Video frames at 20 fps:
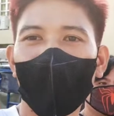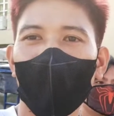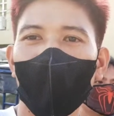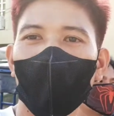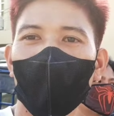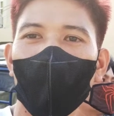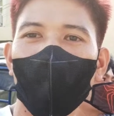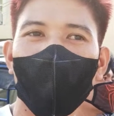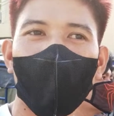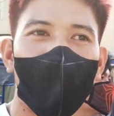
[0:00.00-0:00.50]
uh,
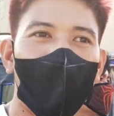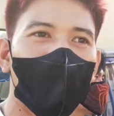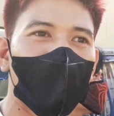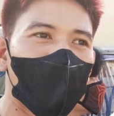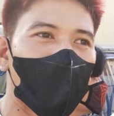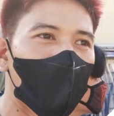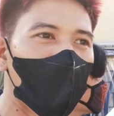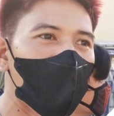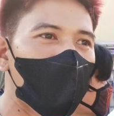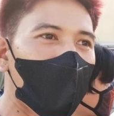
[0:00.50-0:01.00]
pumunta rito,
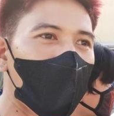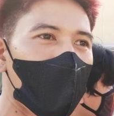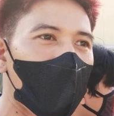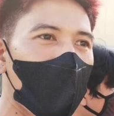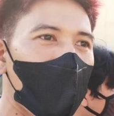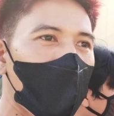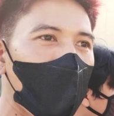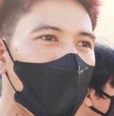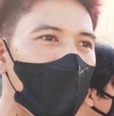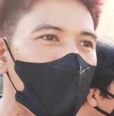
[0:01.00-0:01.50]
mga
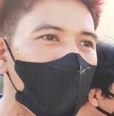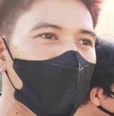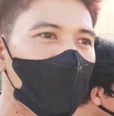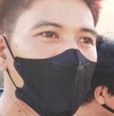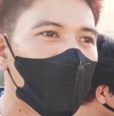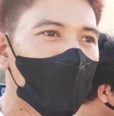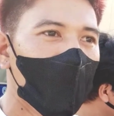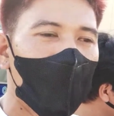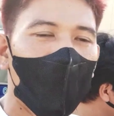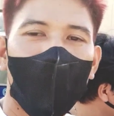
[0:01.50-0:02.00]

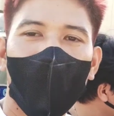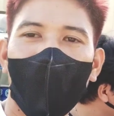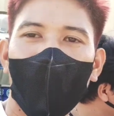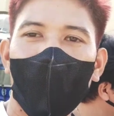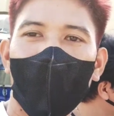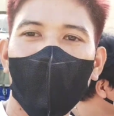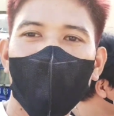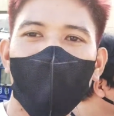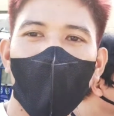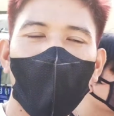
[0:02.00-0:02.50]

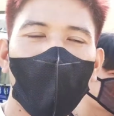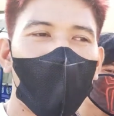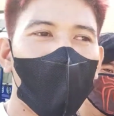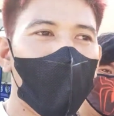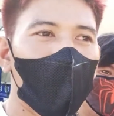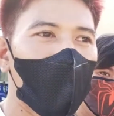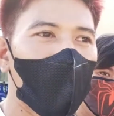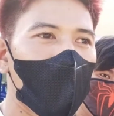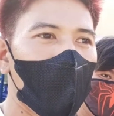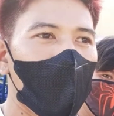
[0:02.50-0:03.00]
Uh, ah, Siyempre,
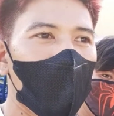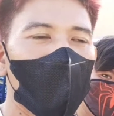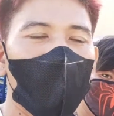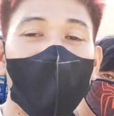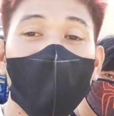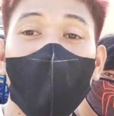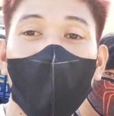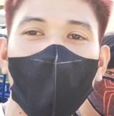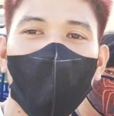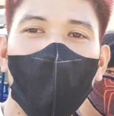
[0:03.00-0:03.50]
uh, ah,
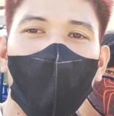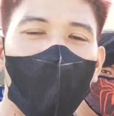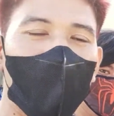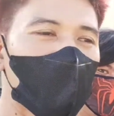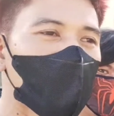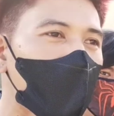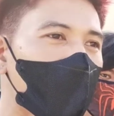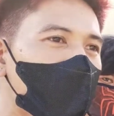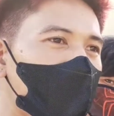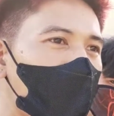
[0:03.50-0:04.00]
basketball,
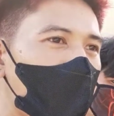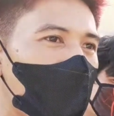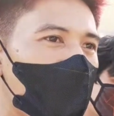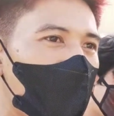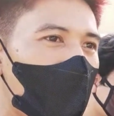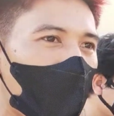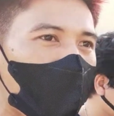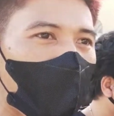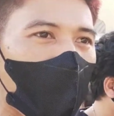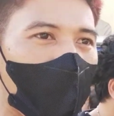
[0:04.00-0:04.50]
especially yung
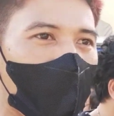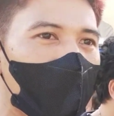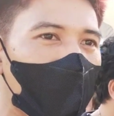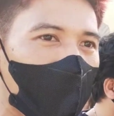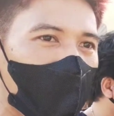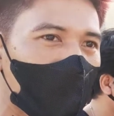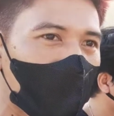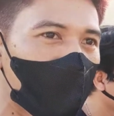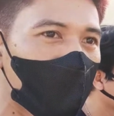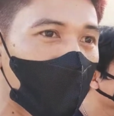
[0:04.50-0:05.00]
mga player,
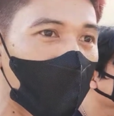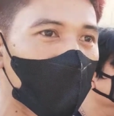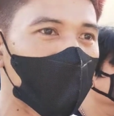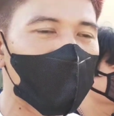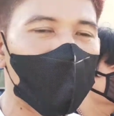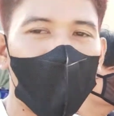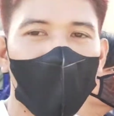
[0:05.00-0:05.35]
andito yan.